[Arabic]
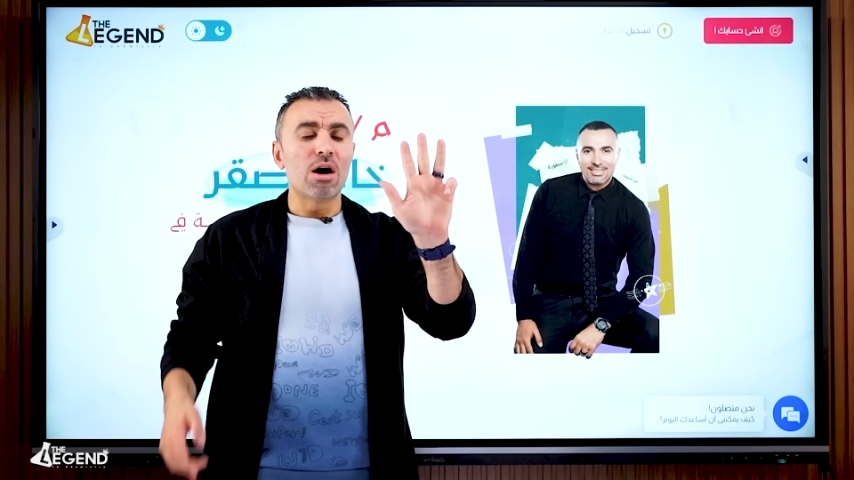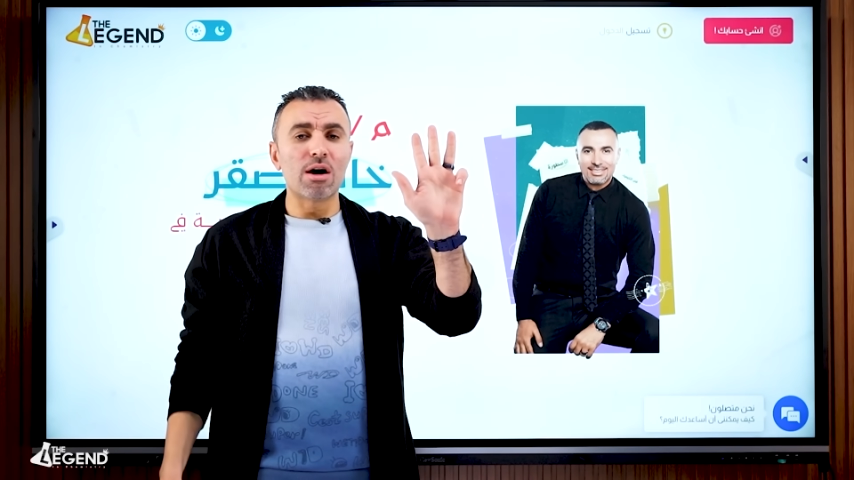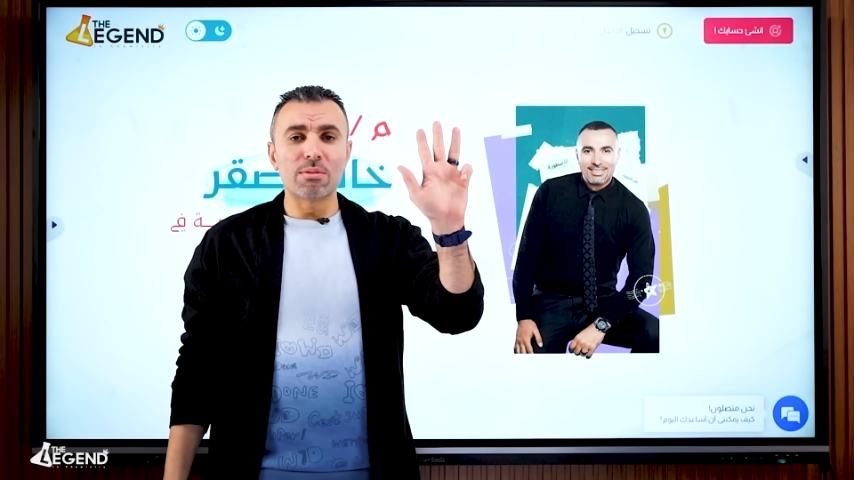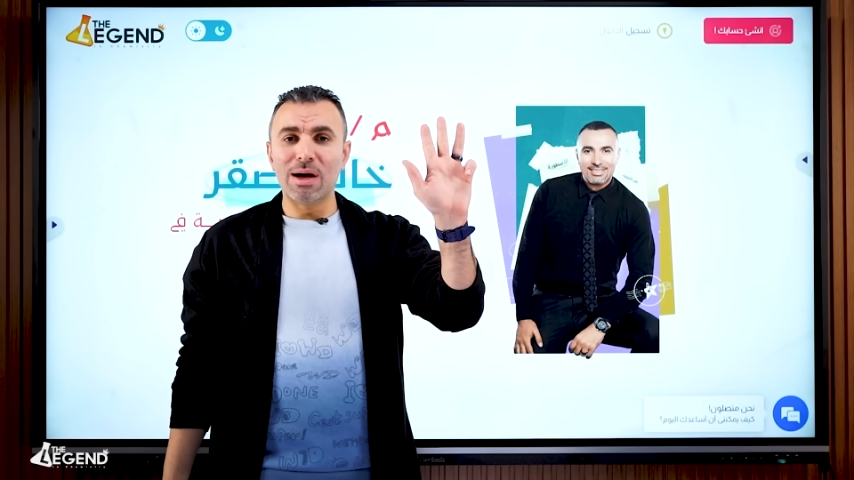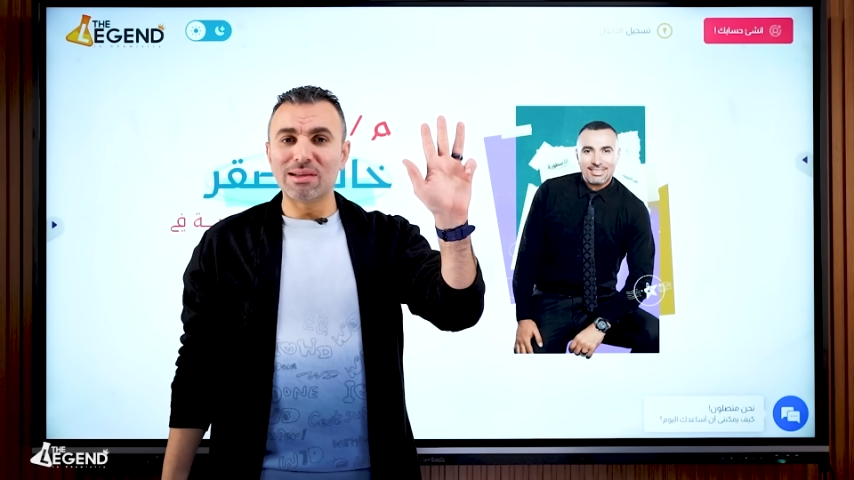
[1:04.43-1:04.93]

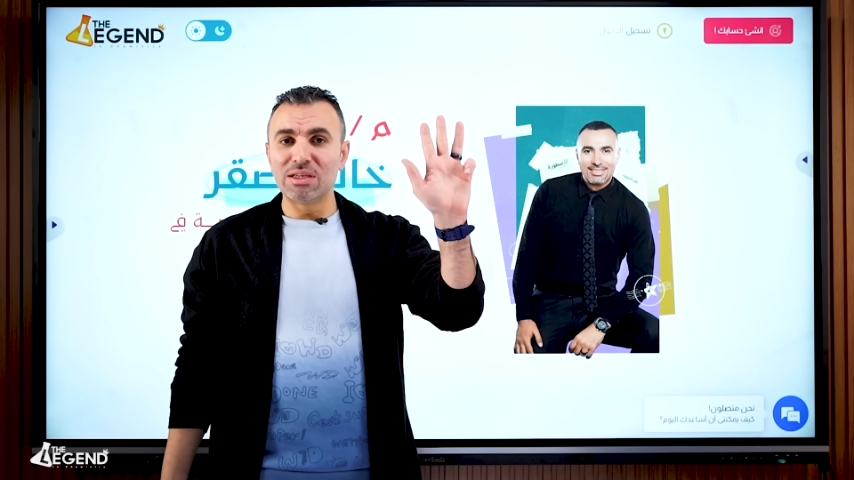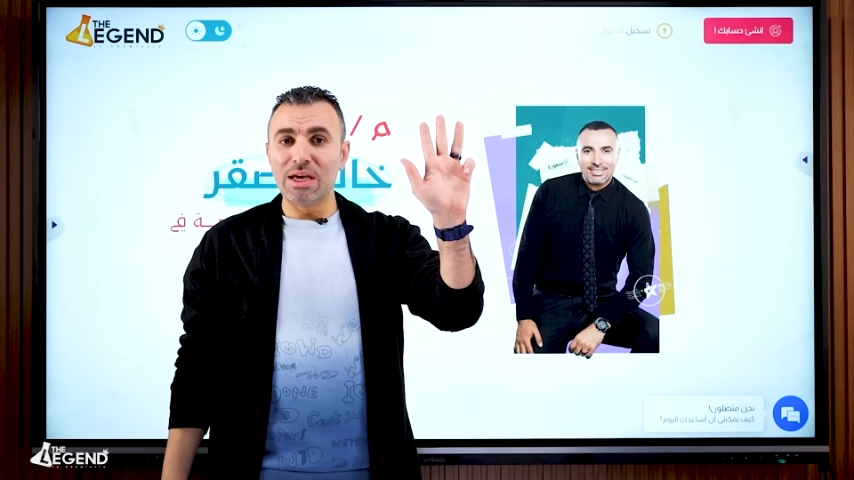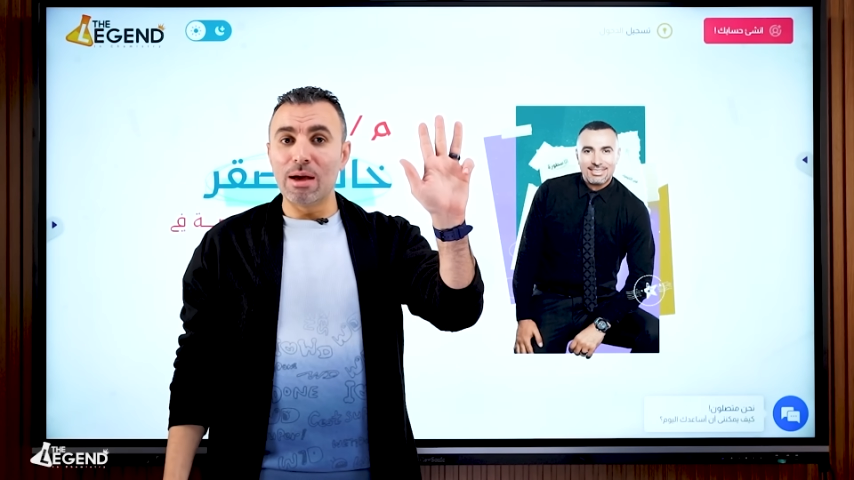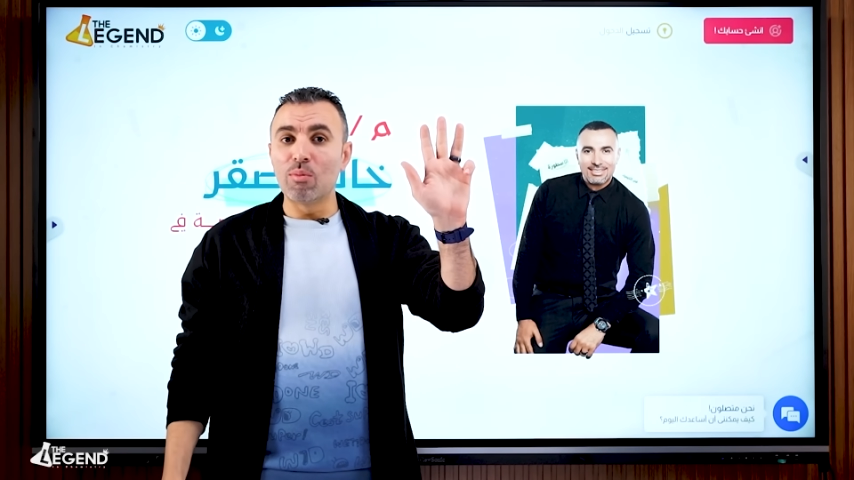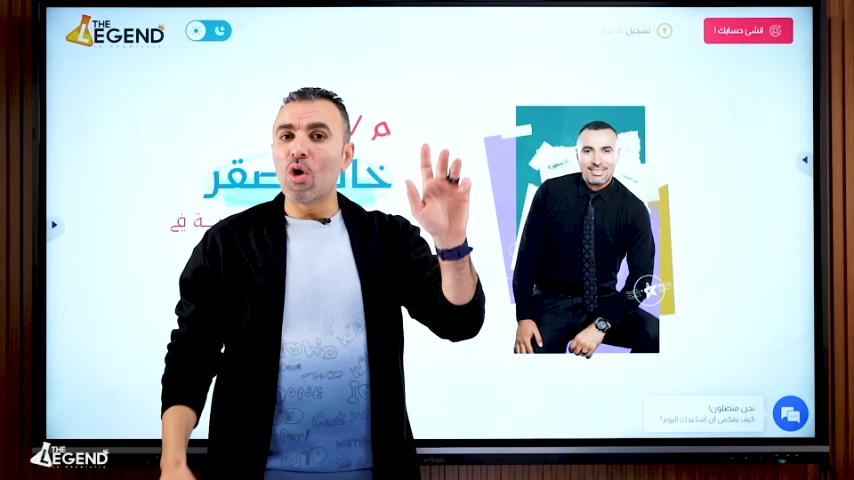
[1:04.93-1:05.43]
اربع
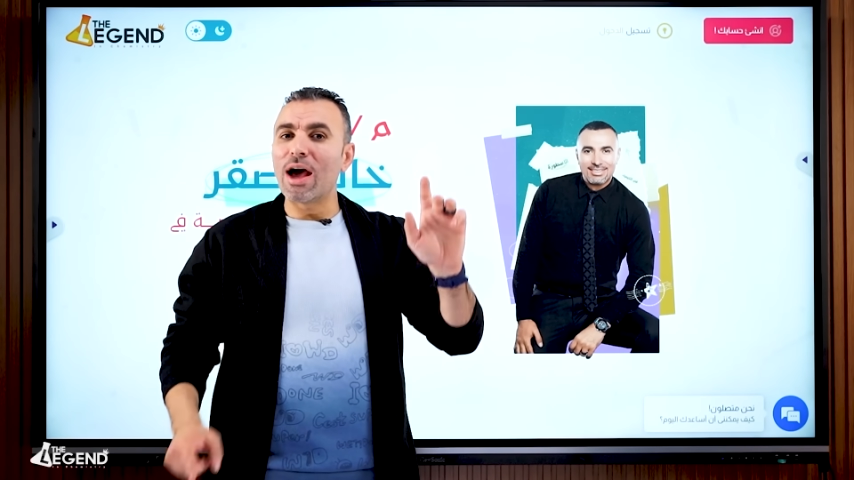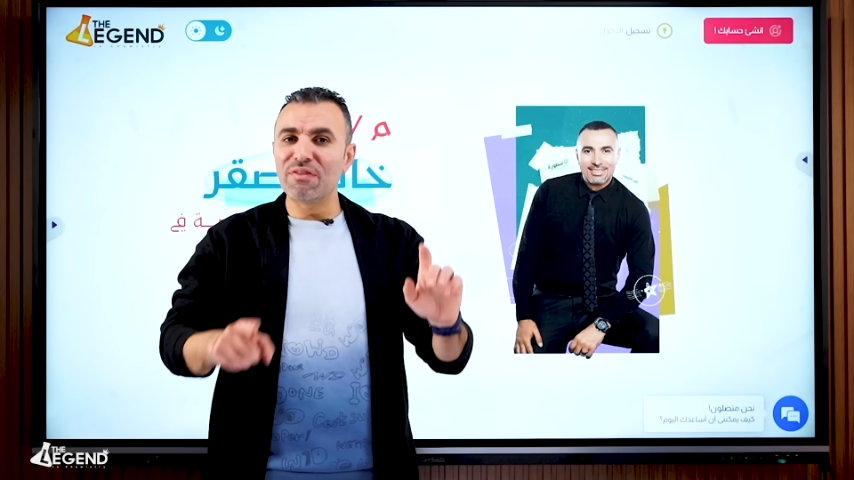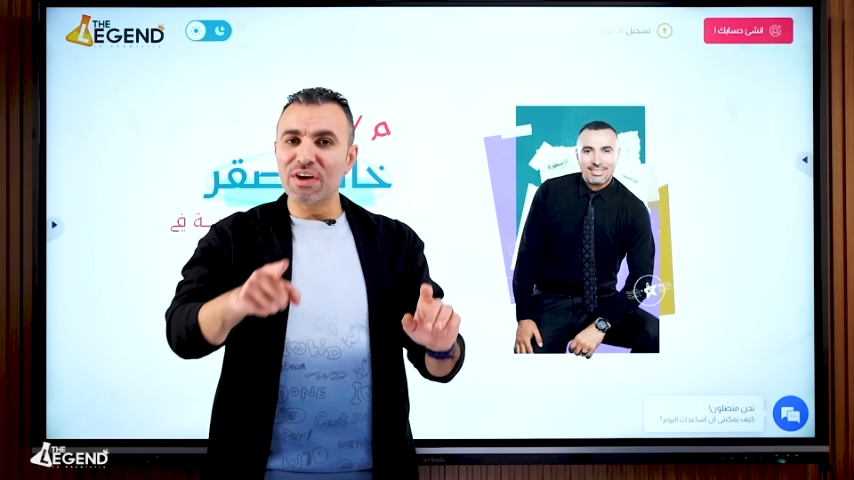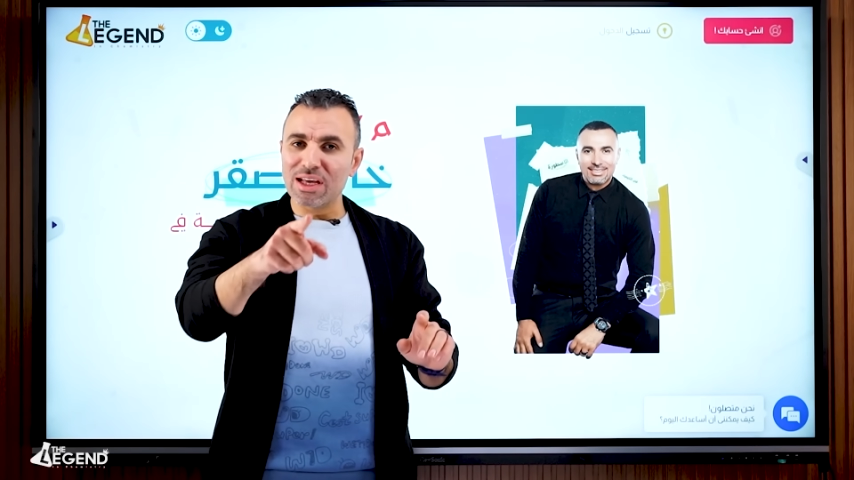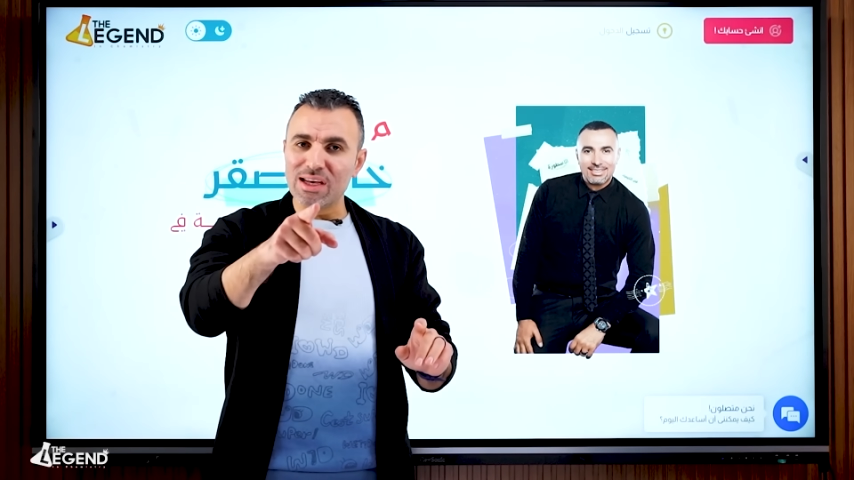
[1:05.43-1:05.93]
ايام
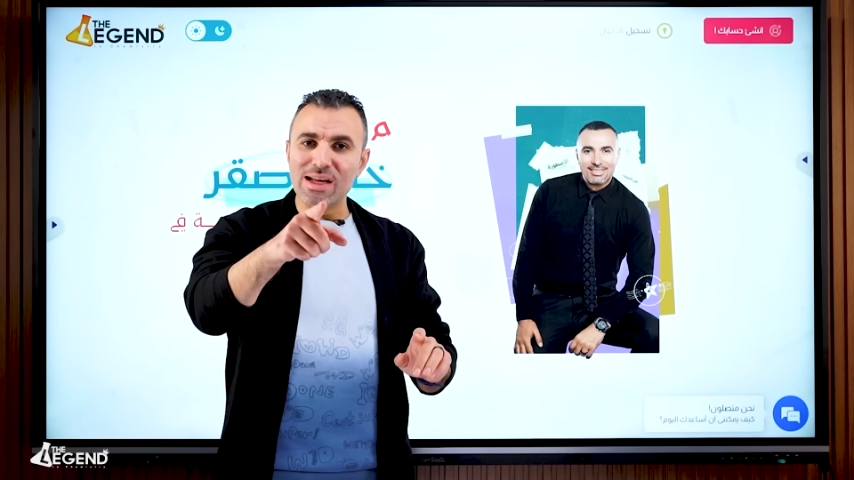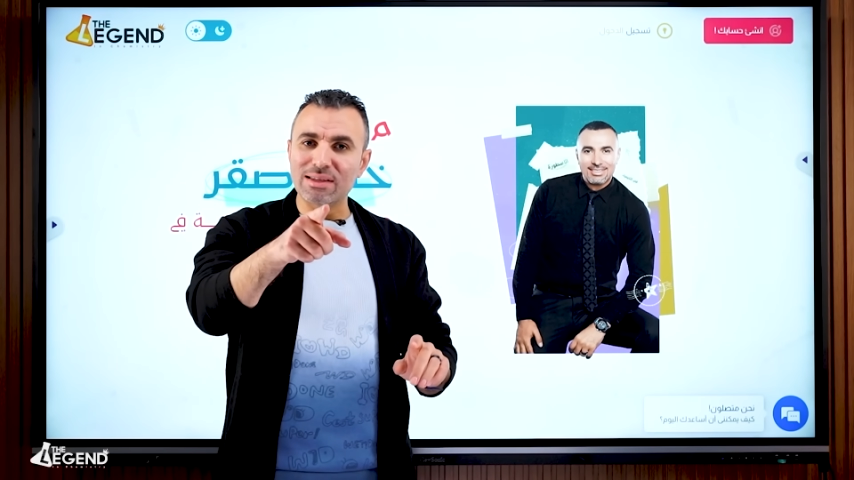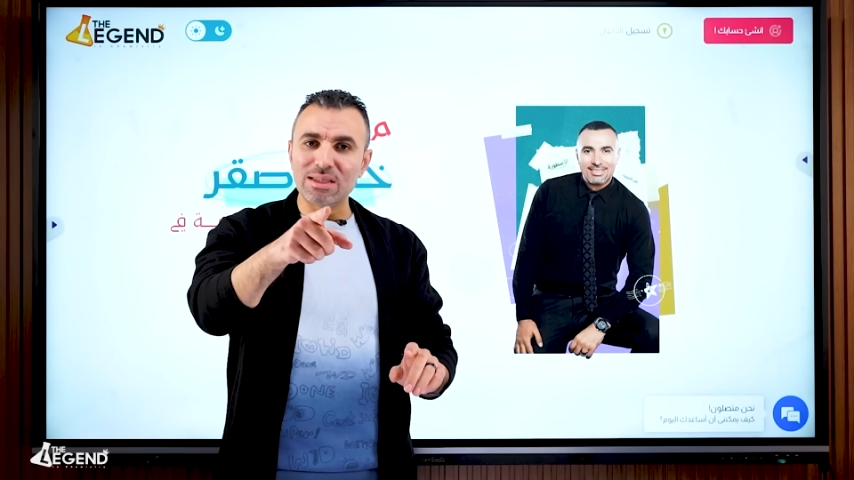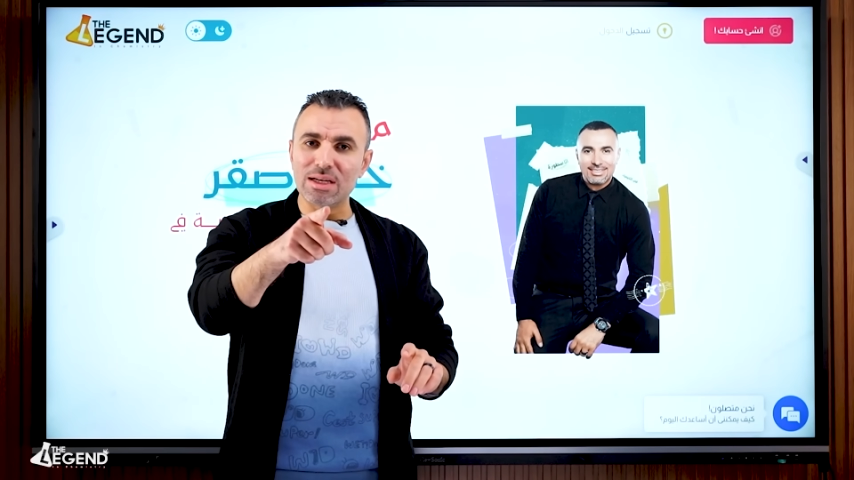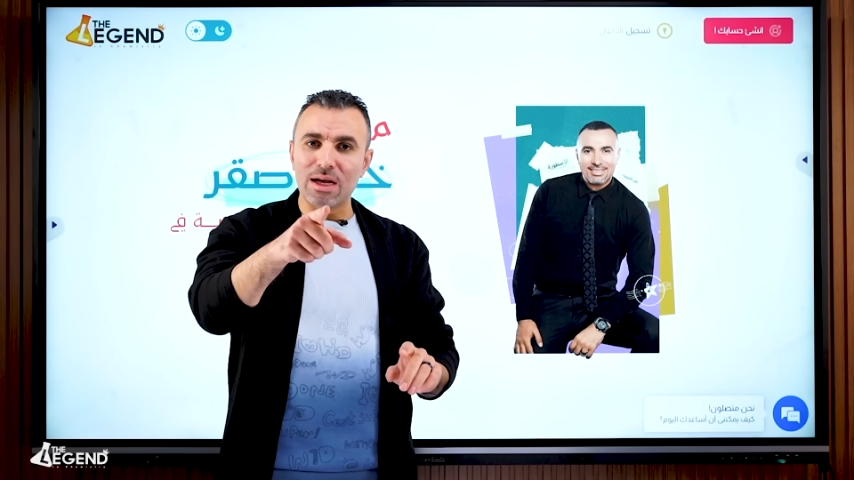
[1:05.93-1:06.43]
وعلى فكره كده كتير